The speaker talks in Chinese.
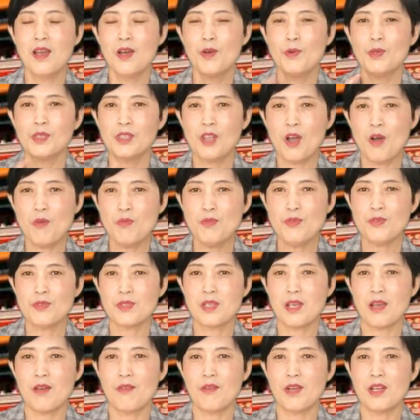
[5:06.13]
我到目
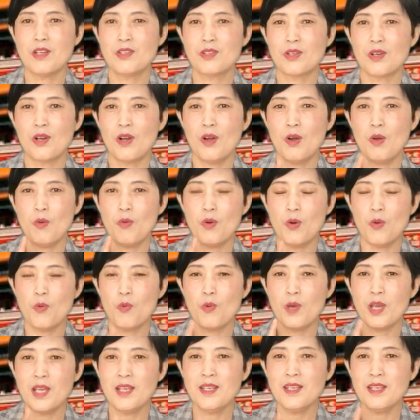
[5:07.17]
前为止，我
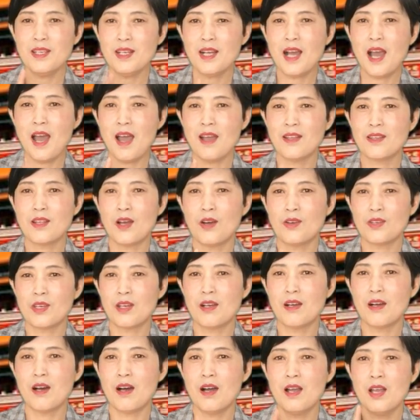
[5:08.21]
唯一看到
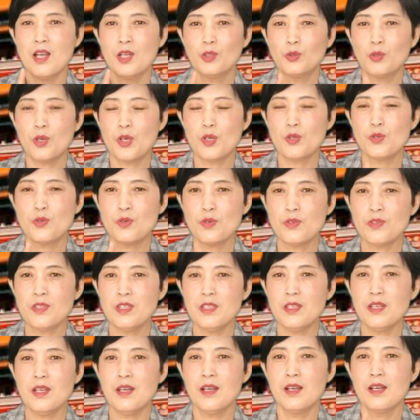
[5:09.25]
一个对中
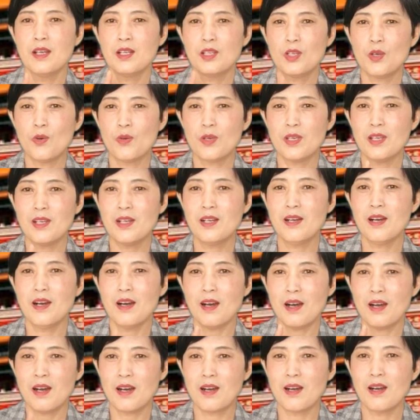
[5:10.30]
医有一
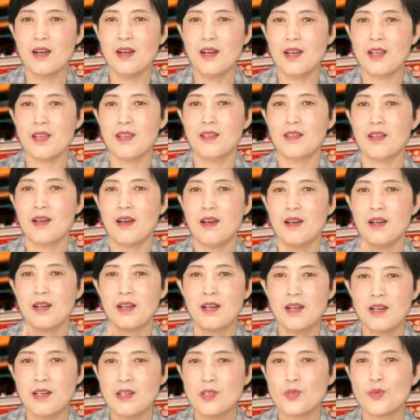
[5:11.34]
个合理的
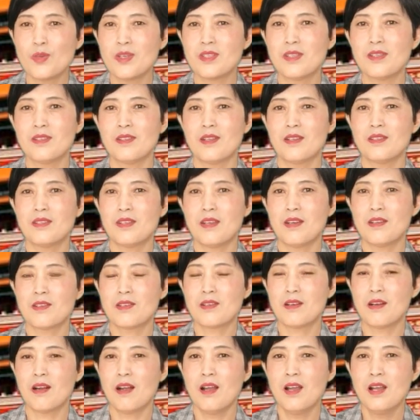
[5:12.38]
科学性的解
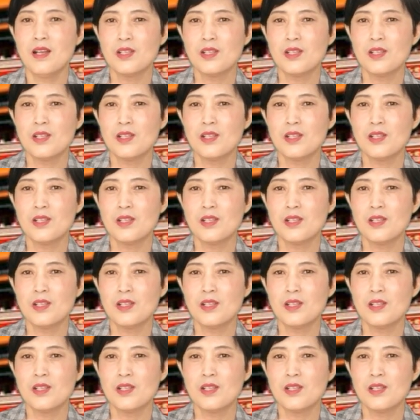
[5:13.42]
释，